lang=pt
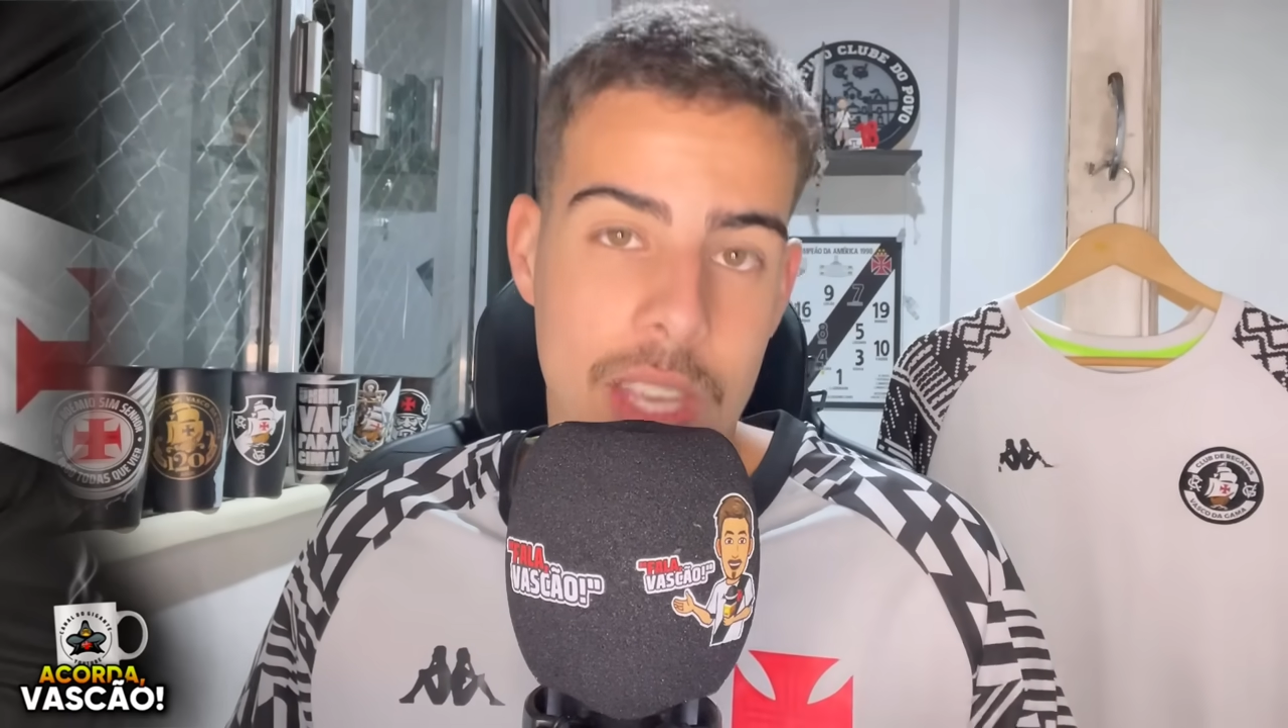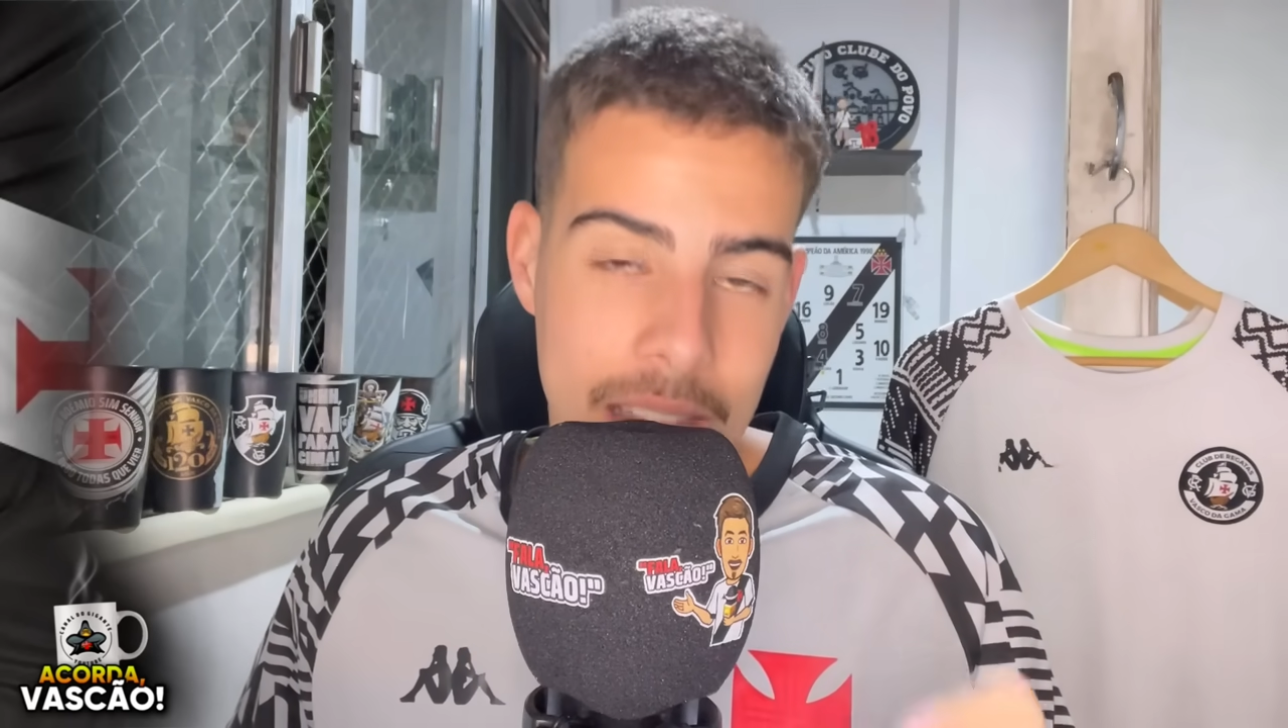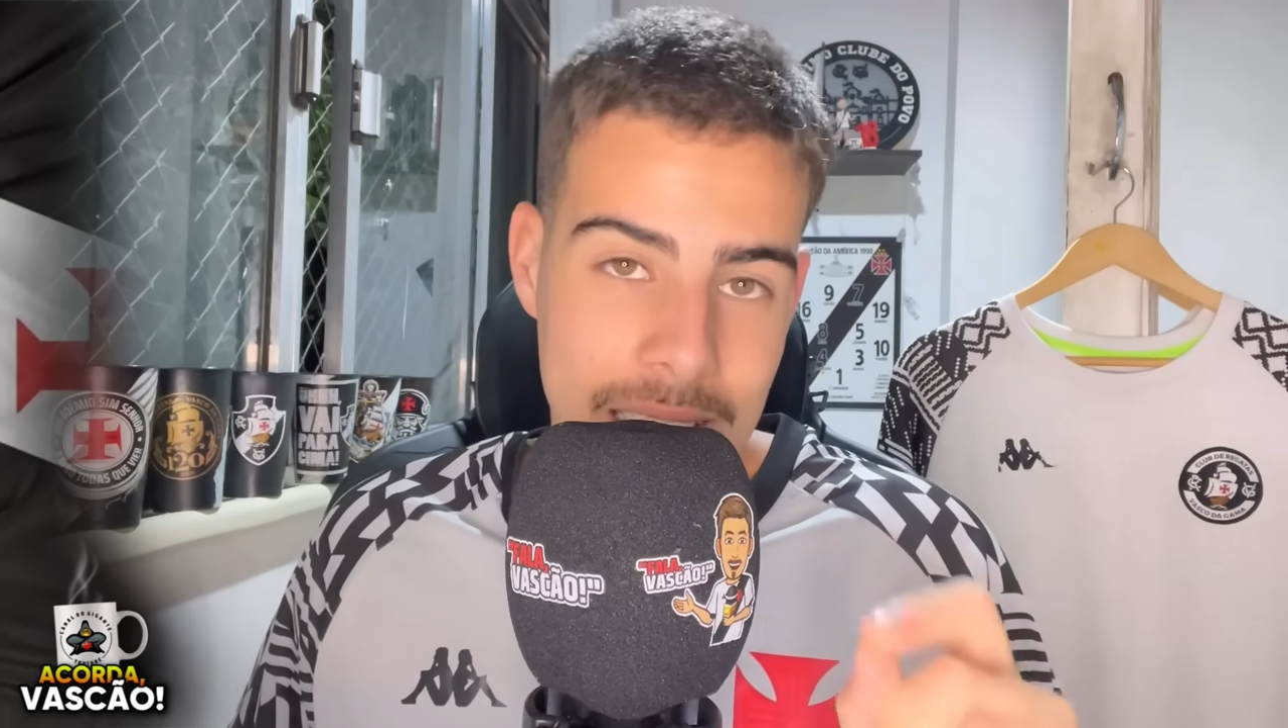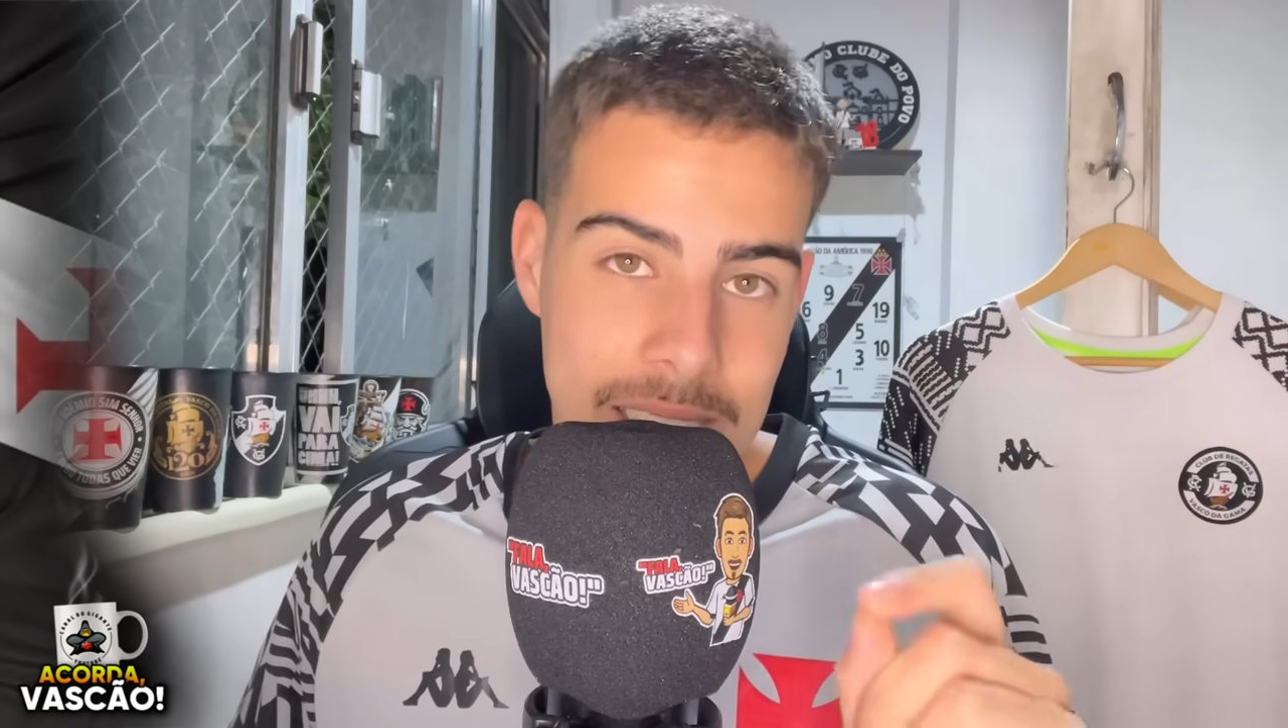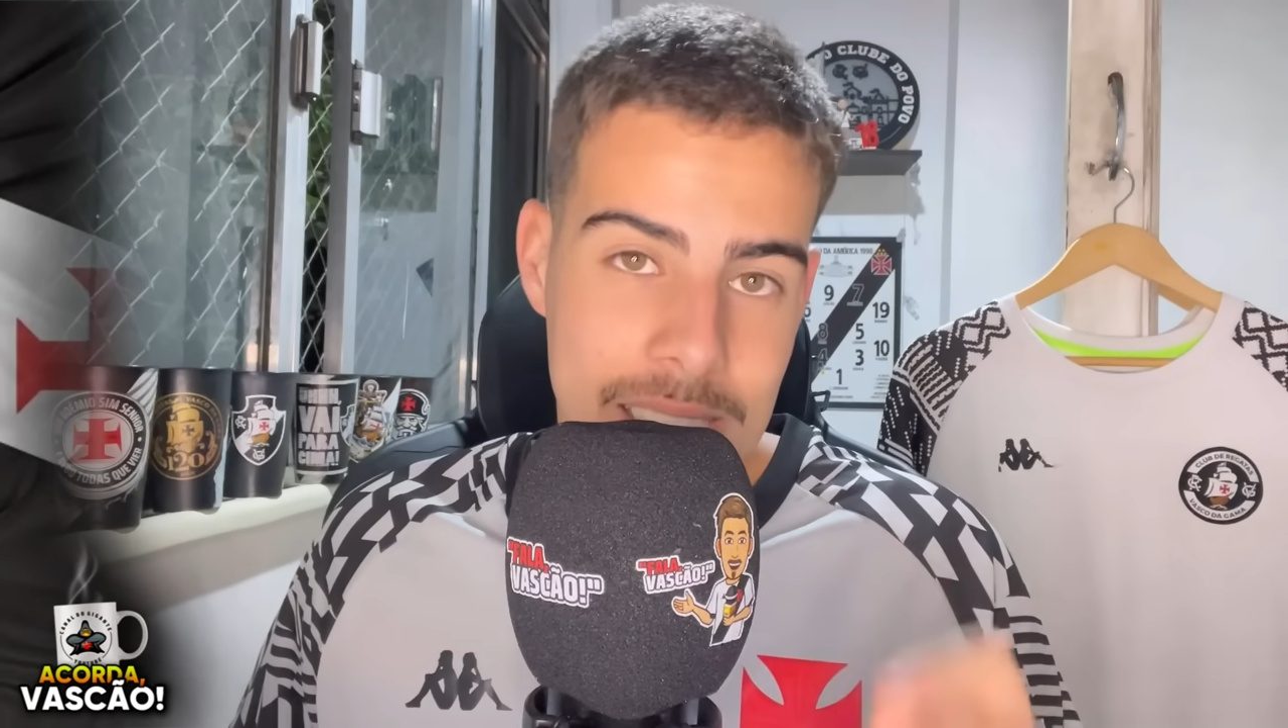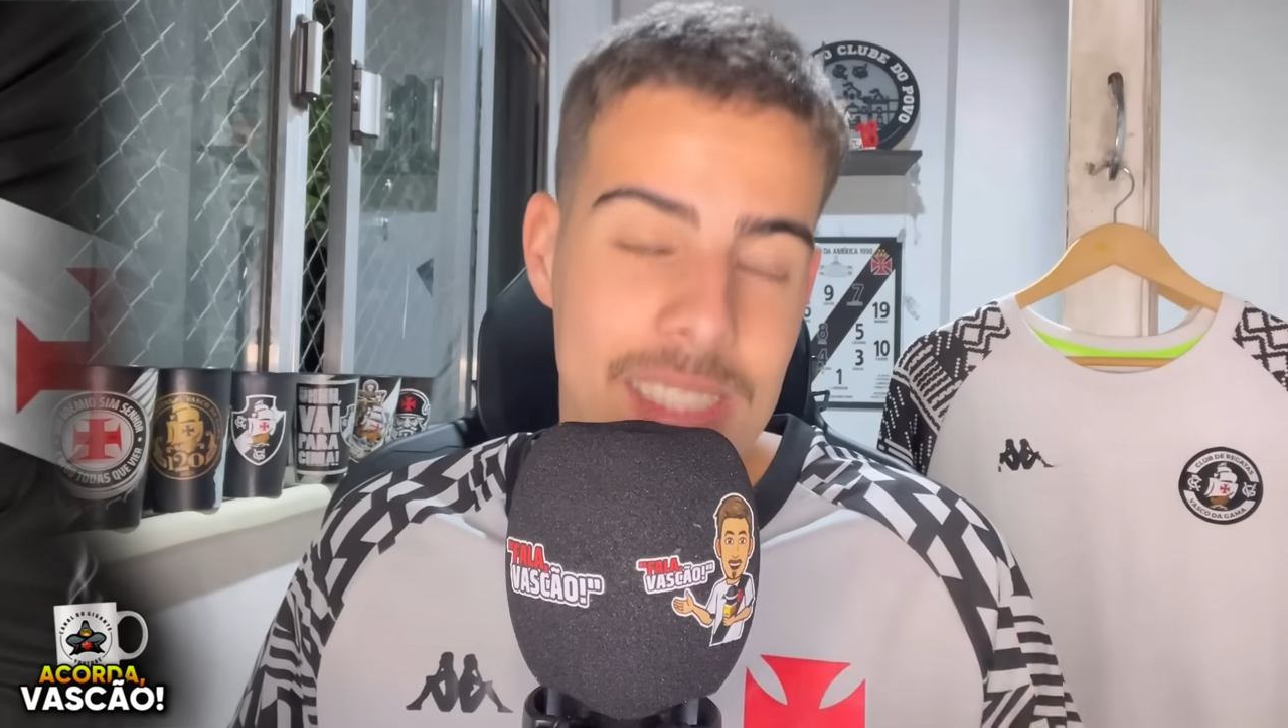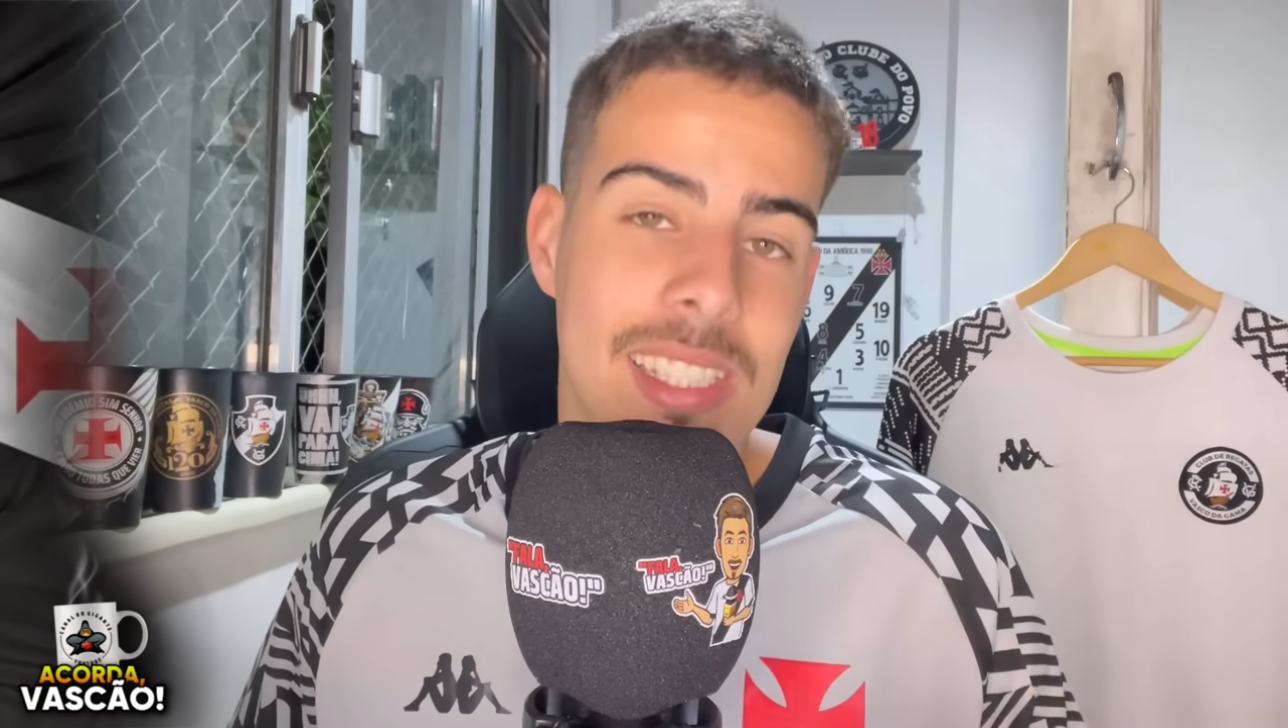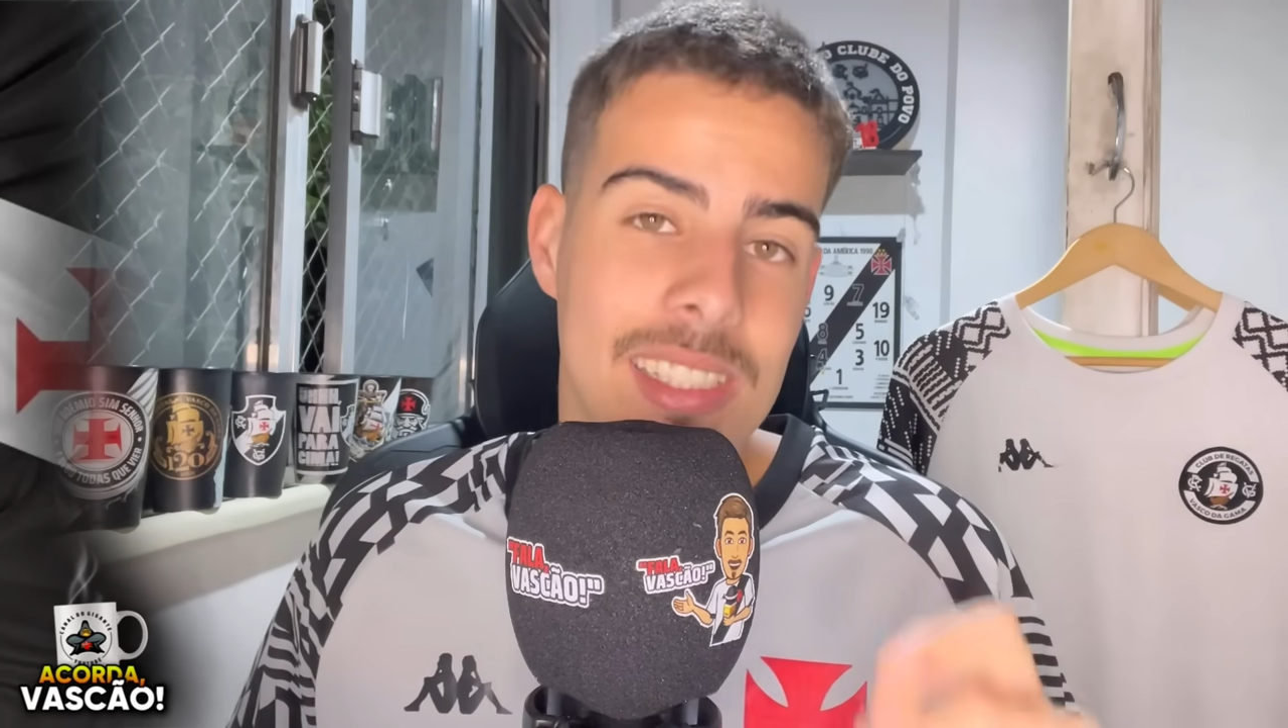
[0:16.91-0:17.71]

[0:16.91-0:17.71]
ele disse